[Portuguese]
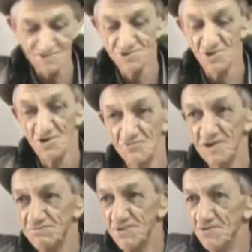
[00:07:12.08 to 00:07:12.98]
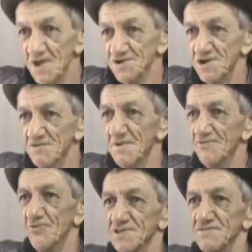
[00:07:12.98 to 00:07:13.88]
nos documentos meus, e achei
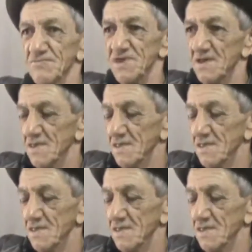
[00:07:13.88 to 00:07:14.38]
uma foto minha.